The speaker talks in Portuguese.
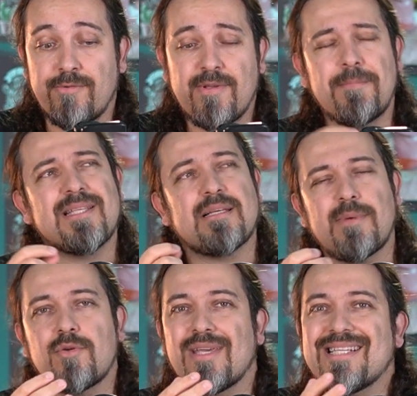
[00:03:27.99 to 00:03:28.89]
eu fiquei pensando,
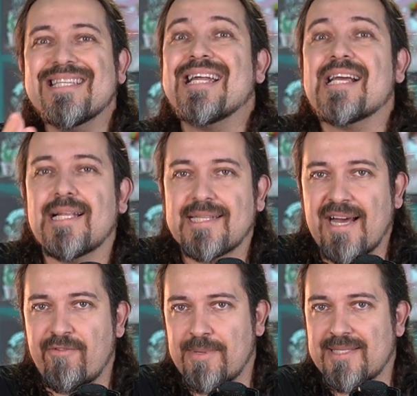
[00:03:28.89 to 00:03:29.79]
mas o que, que será que ela
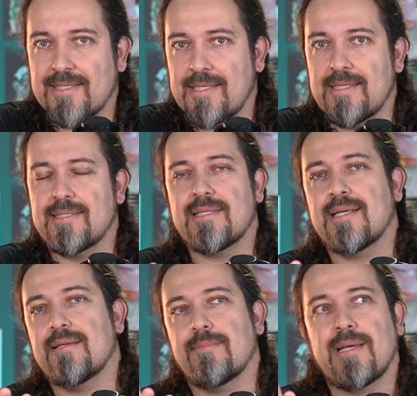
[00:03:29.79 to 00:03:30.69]
dava para essa criança? Será
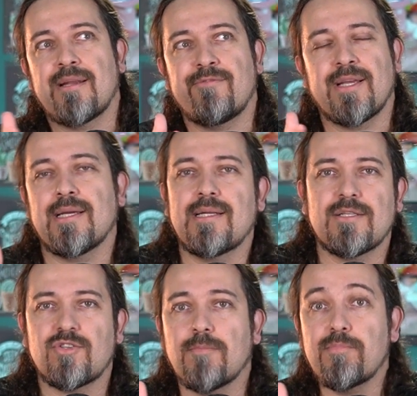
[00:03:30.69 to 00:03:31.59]
que era vegana é
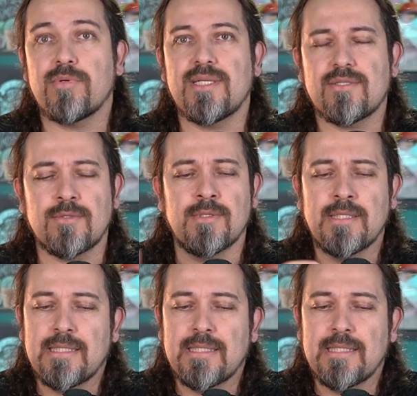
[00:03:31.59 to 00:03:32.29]
só por isso?